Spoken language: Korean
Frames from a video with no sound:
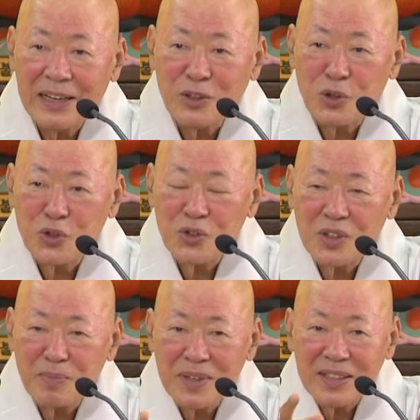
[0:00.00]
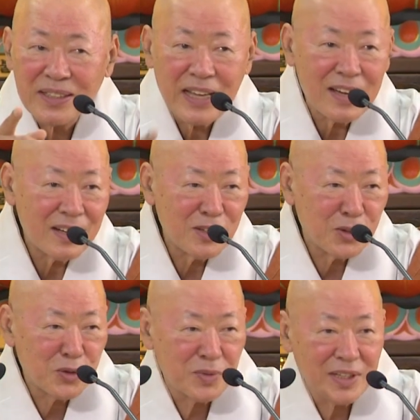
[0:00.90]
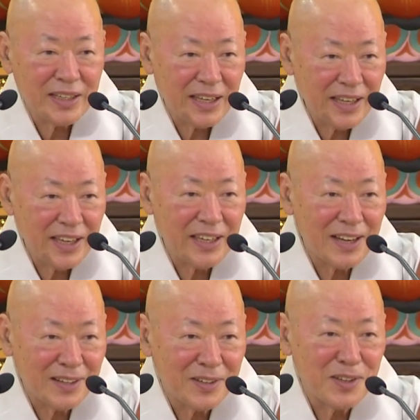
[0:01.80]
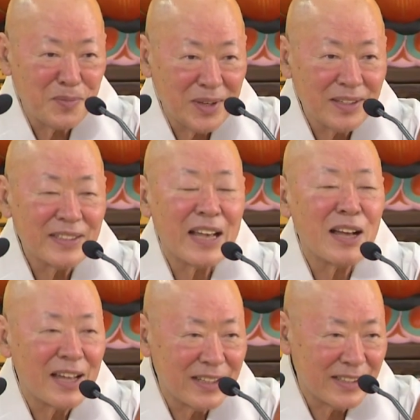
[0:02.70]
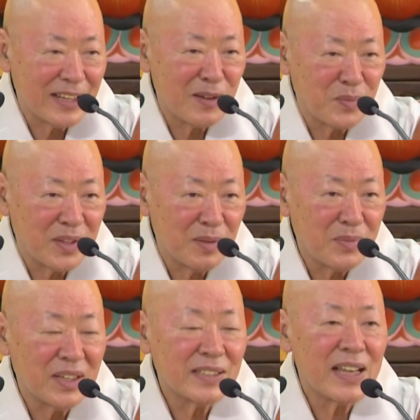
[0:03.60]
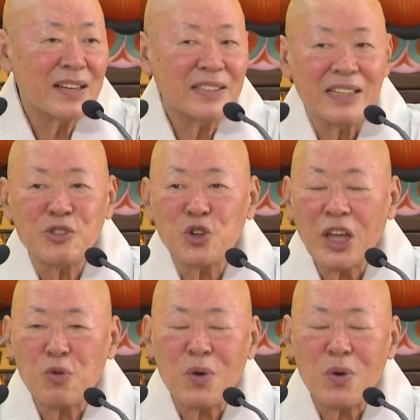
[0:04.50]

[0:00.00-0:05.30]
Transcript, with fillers: 요즘 그 명상을 요즘 그렇게 얘기할 거예요. 명상하는 사람들. 명상은 일종의